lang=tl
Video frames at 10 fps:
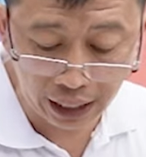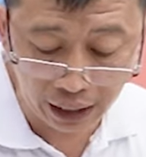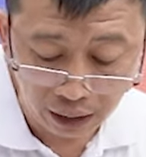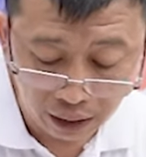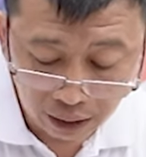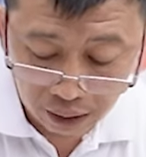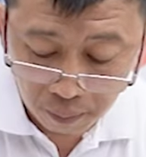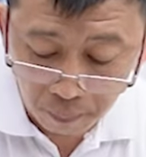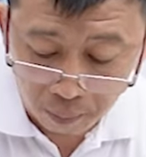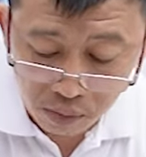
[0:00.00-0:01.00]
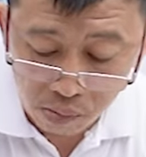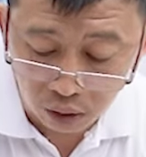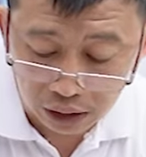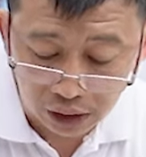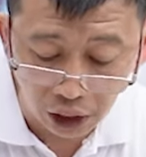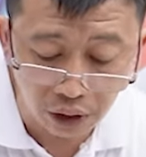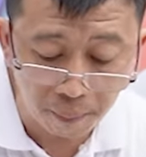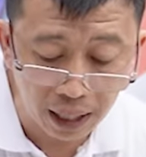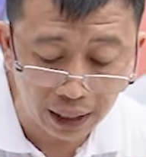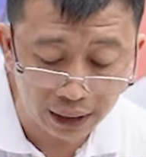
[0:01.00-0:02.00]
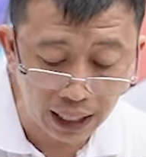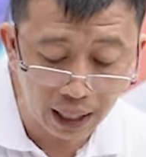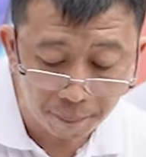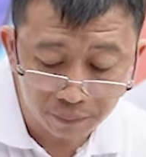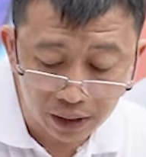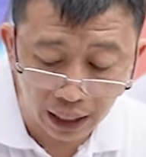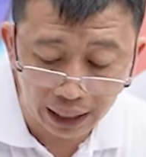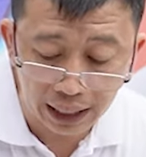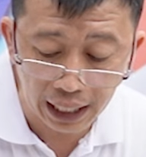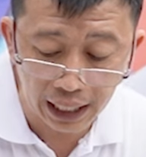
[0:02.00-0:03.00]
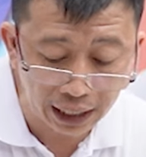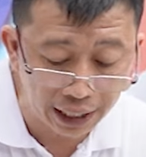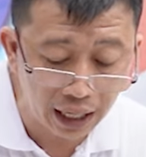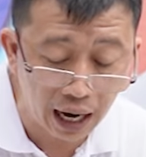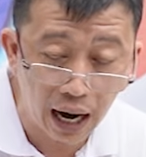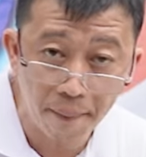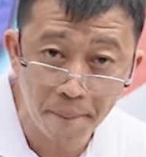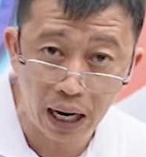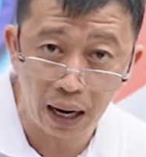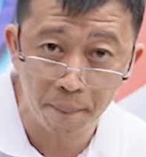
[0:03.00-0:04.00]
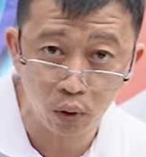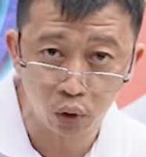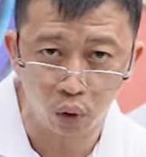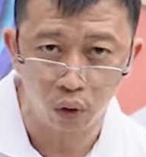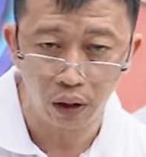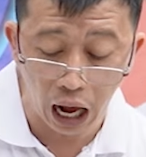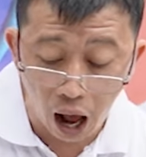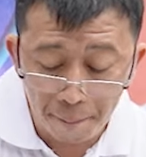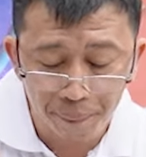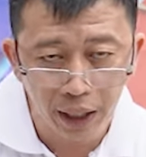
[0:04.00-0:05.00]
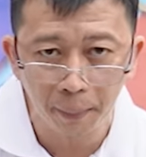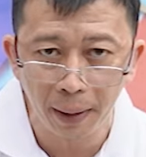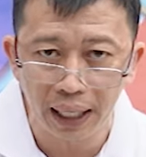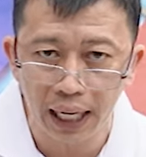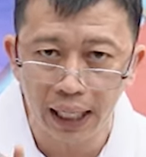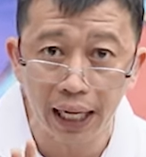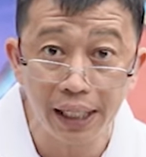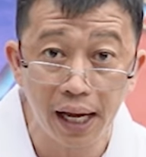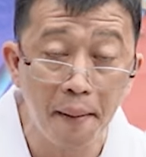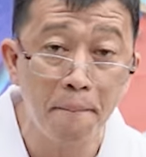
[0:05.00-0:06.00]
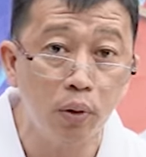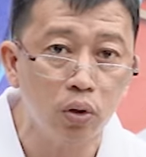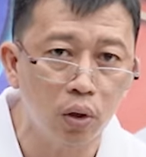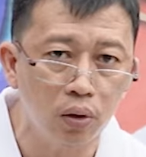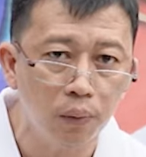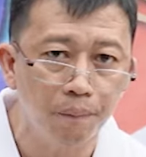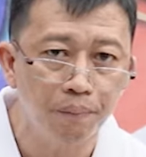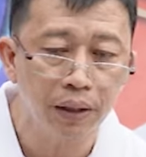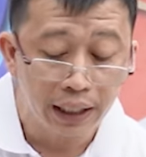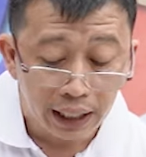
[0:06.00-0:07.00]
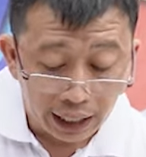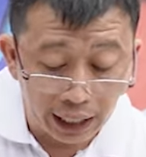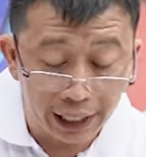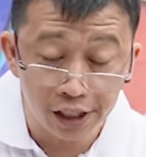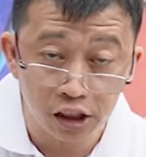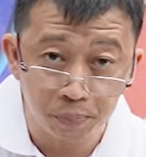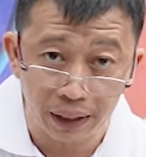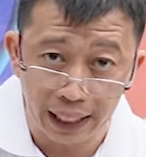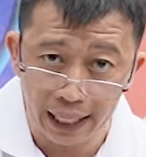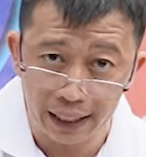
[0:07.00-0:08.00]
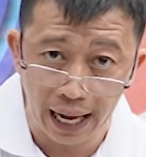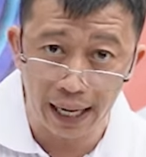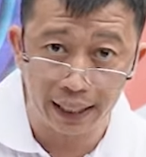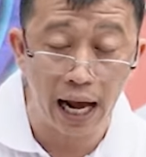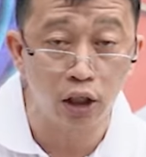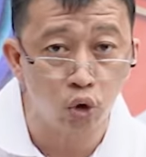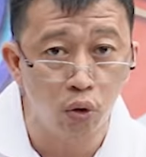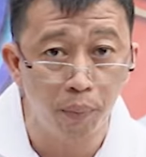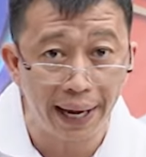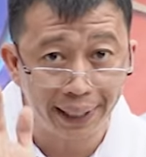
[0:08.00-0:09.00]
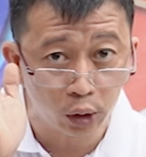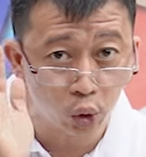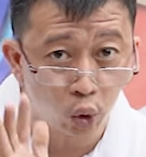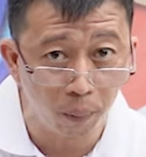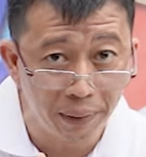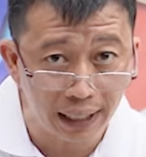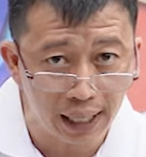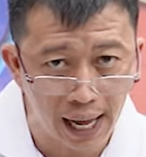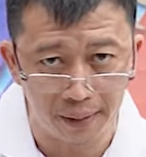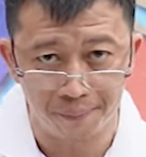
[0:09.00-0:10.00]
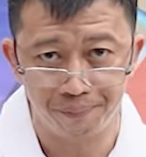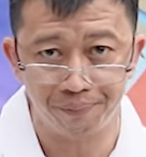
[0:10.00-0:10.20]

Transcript: Then, magbubutas kayo ng bahagya, saka ilalagay ang mga buto. After mailagay ang buto, i-esprehan lang ng tubig. Tubig lang.